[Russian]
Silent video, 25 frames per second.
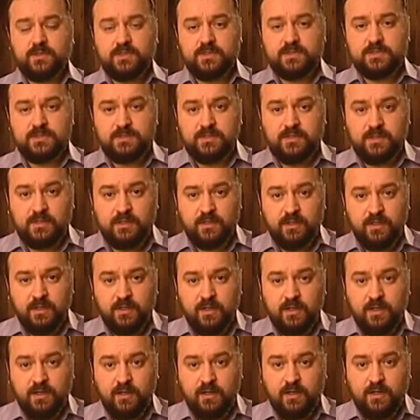казнили –
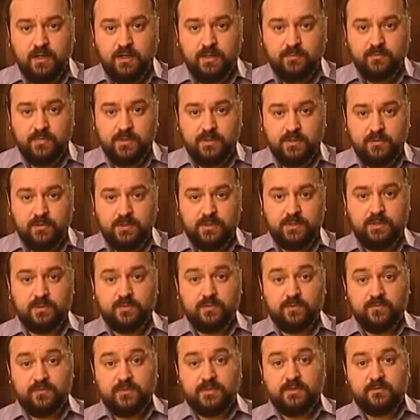а Аполлоний,
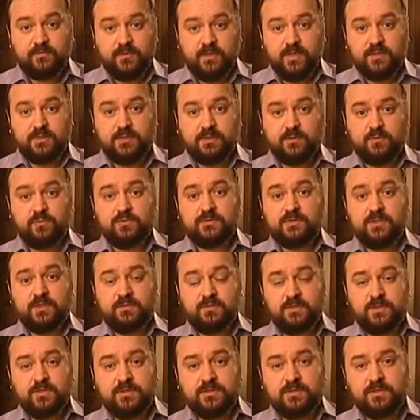увидев это,
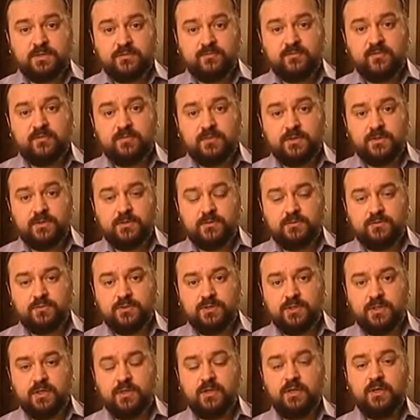усрамился своего
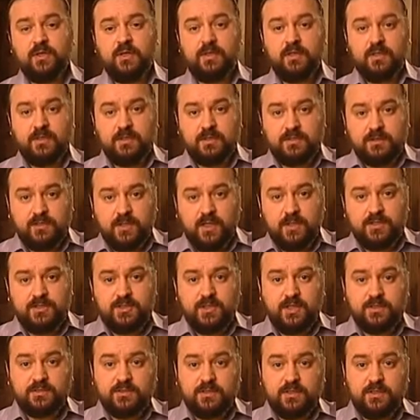малодушия и
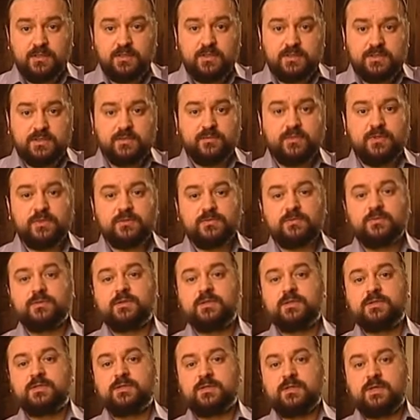также открыл о себе, что он
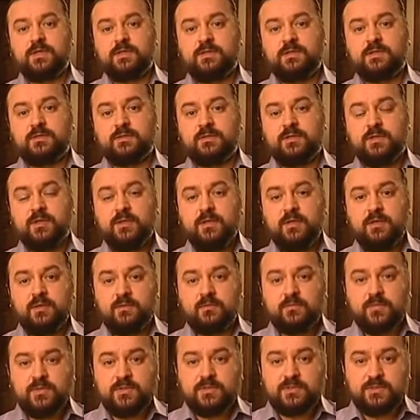христианин.
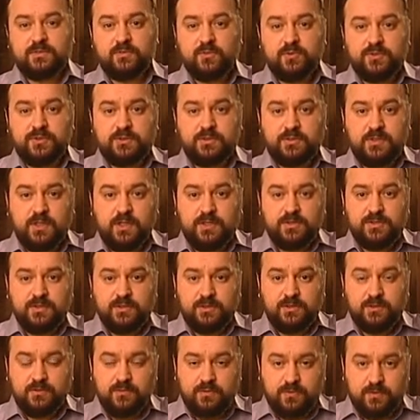Был замучен также
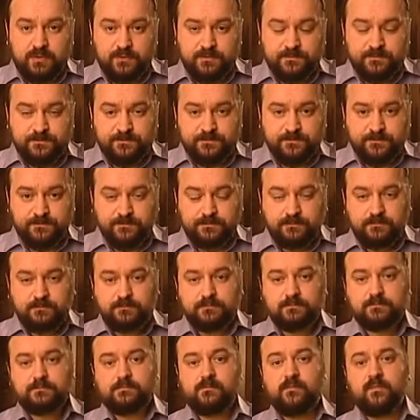и он.
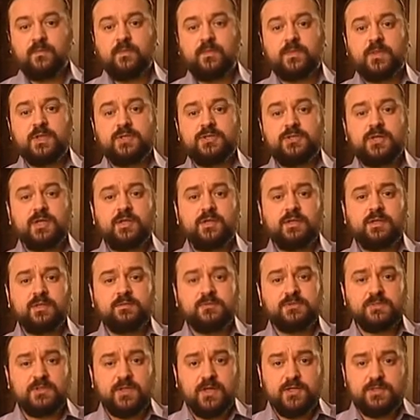
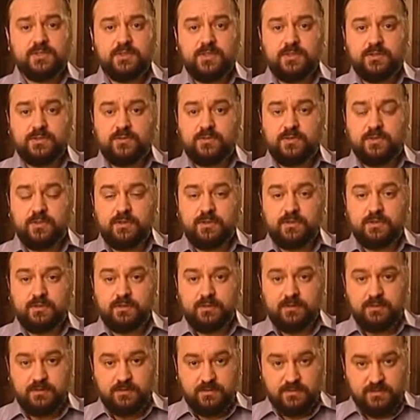Начальником стражи, который
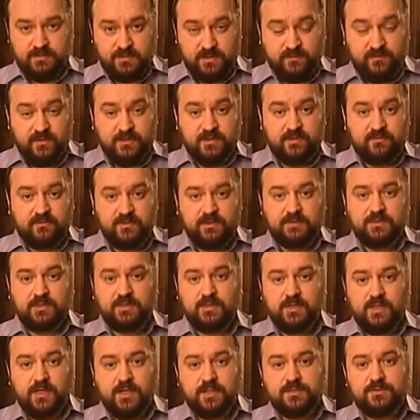заведовал этой
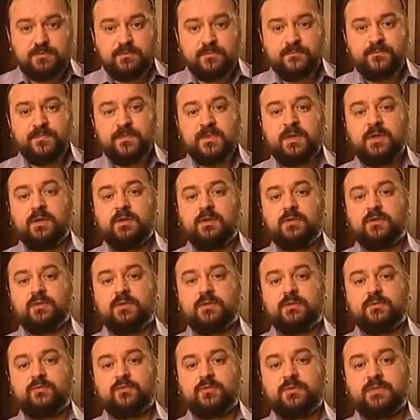казнью
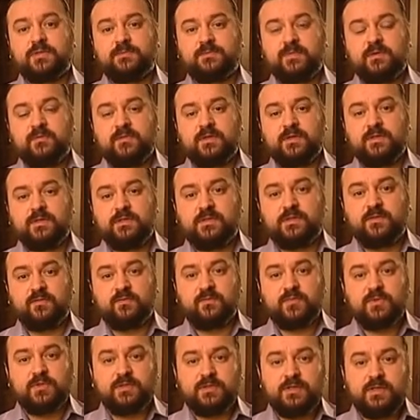э, двух
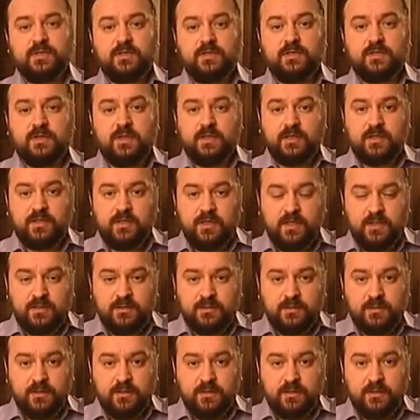исповедников, был некий Ариан,